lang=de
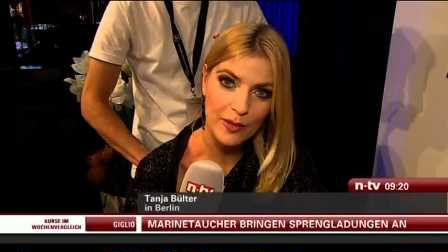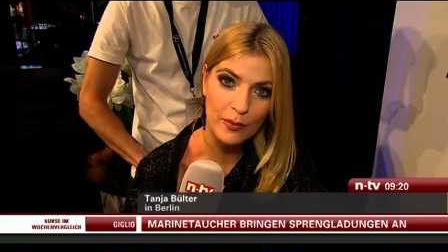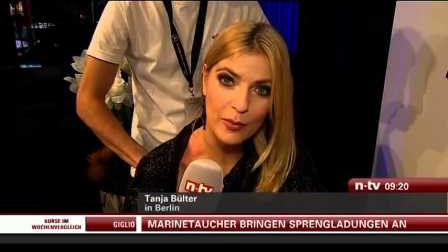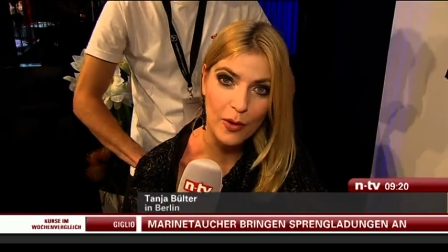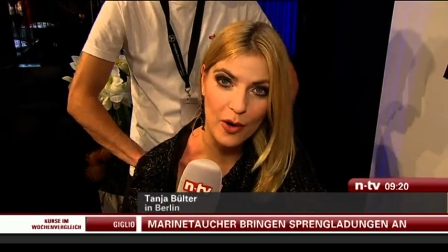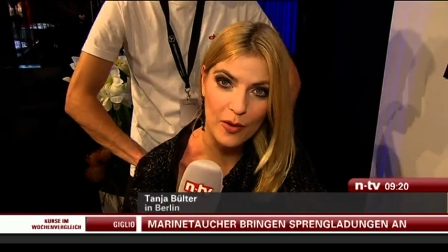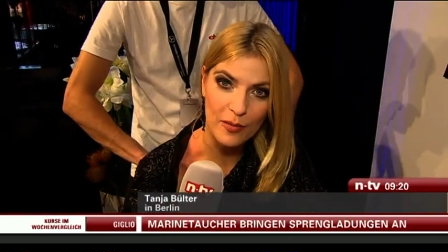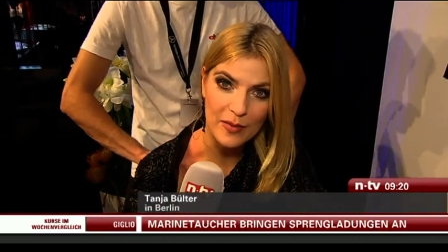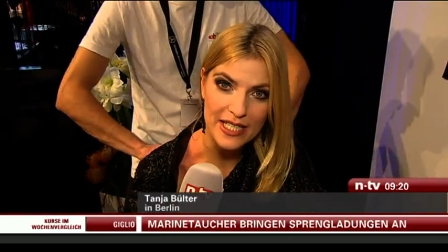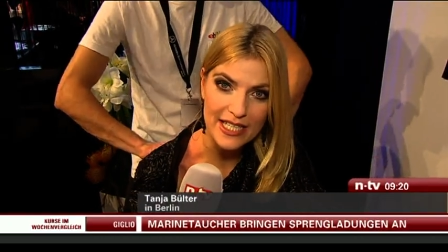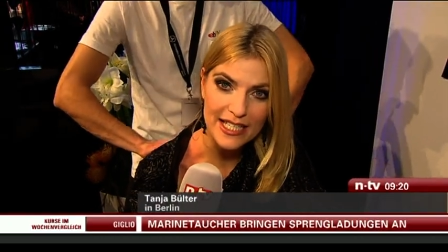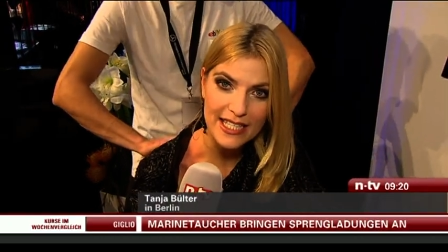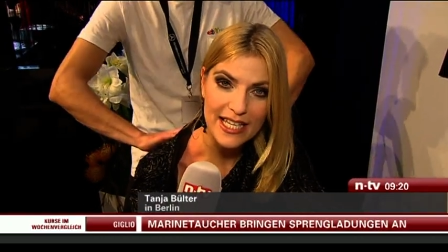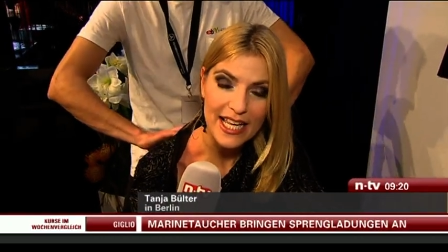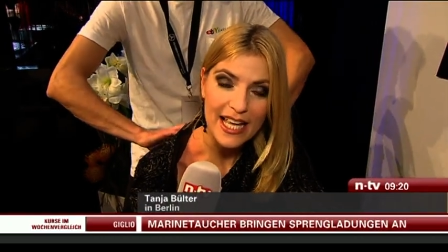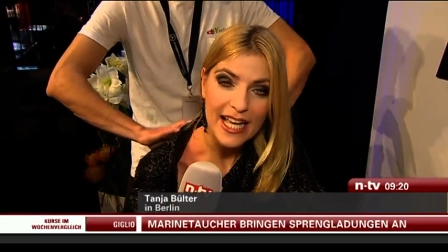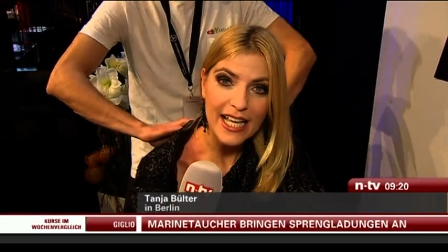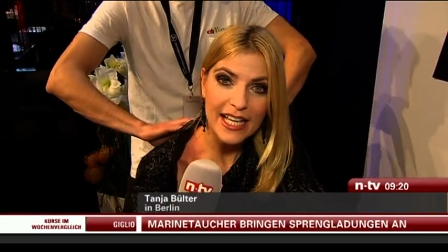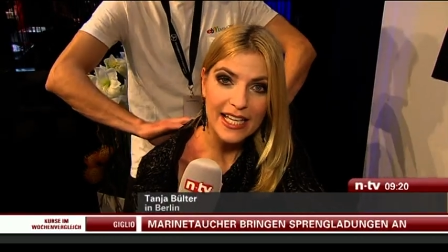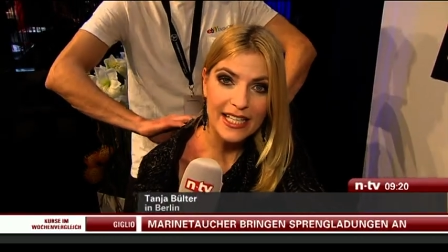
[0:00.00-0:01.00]
Promis.
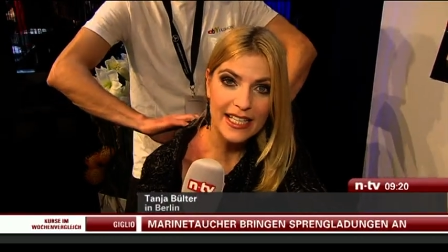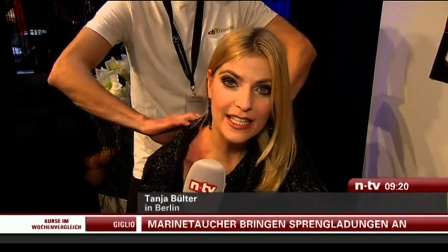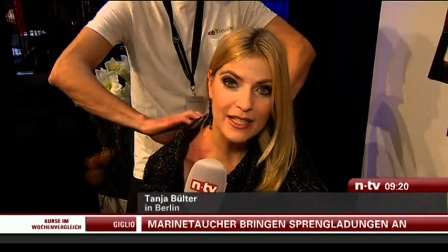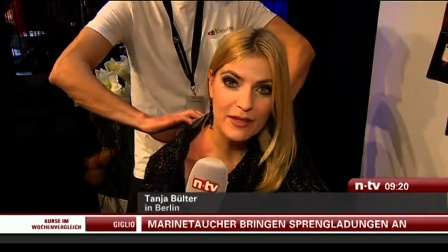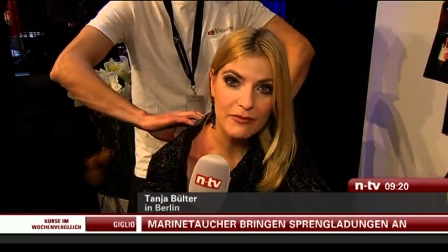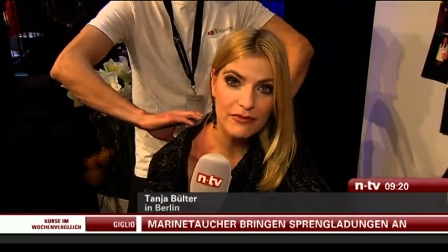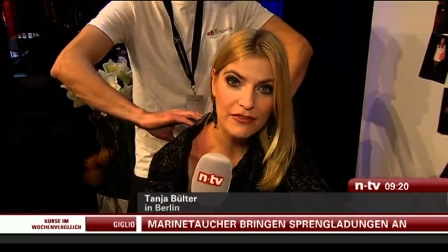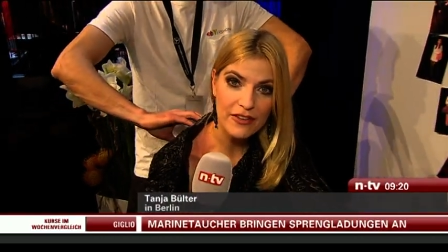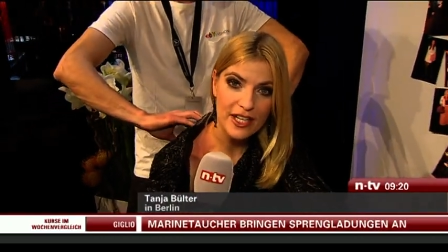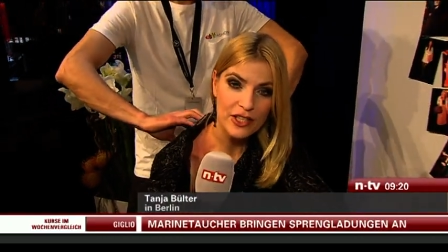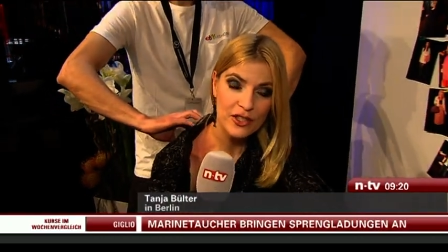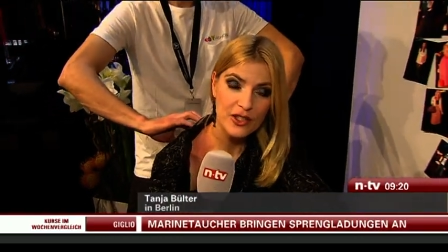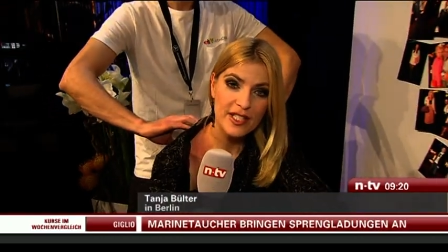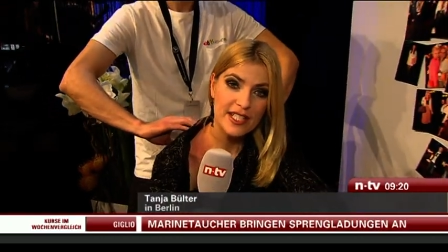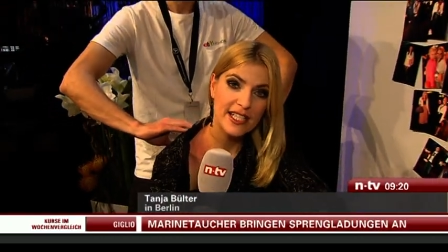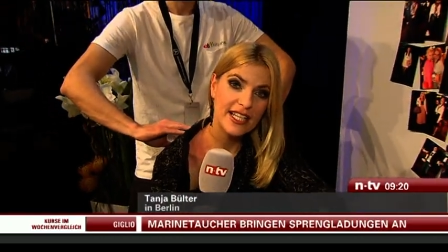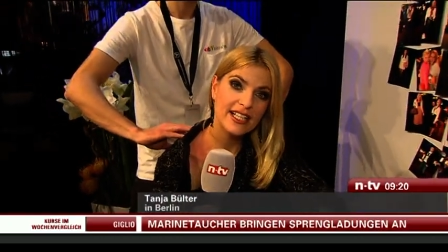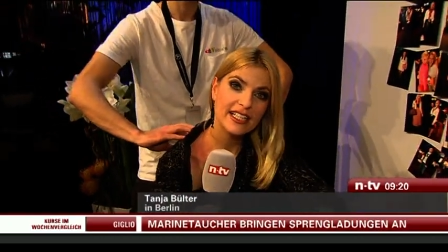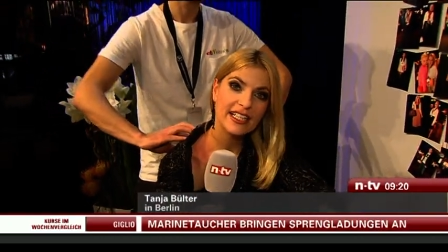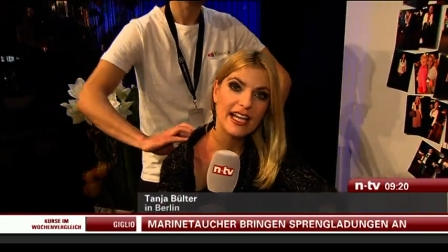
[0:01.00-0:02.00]
Hier im Fashion
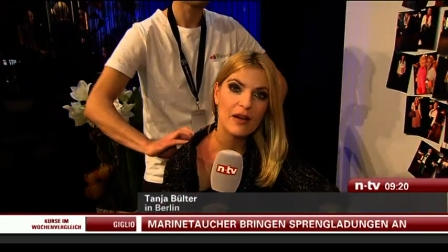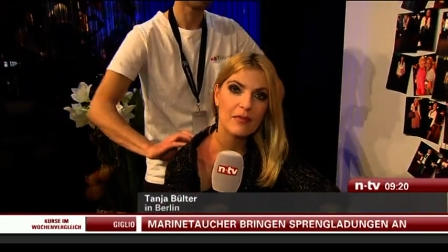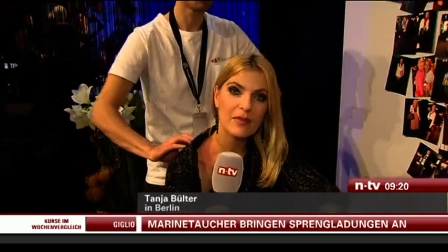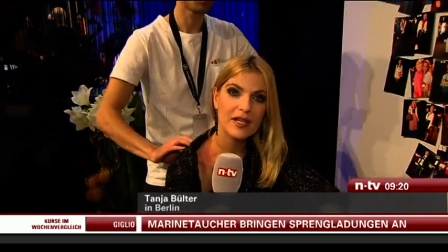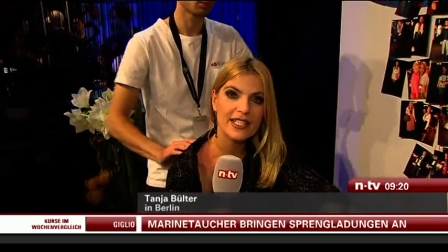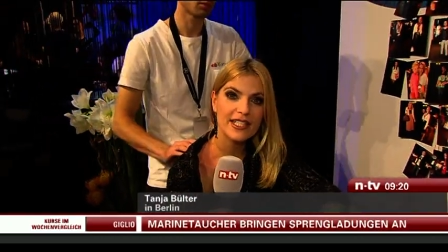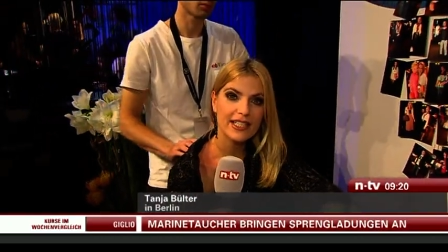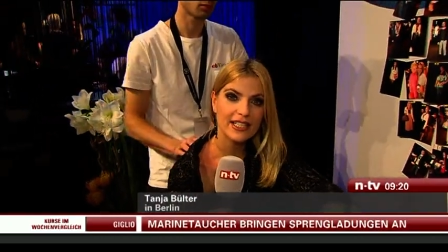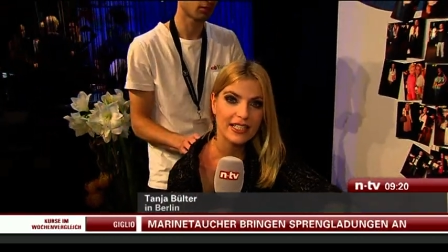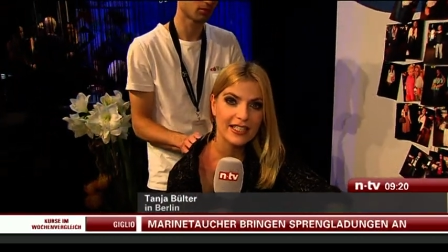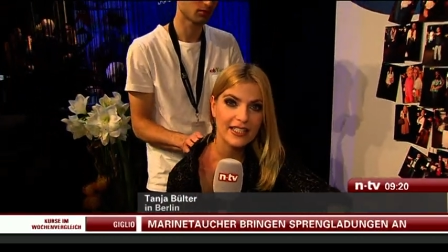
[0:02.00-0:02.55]
Cell kann man sich